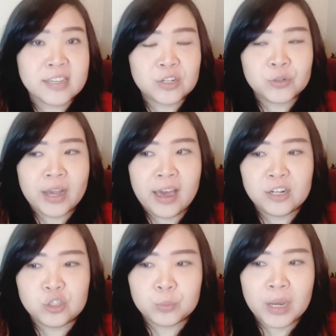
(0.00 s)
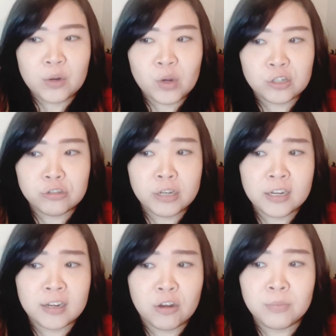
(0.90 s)
gitu kan cuman waktu itu
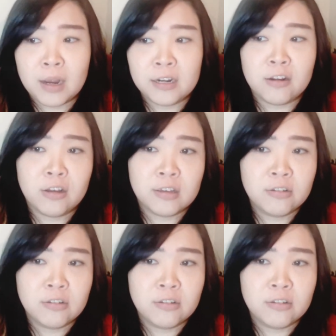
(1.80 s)
kita tahu banget kalau ke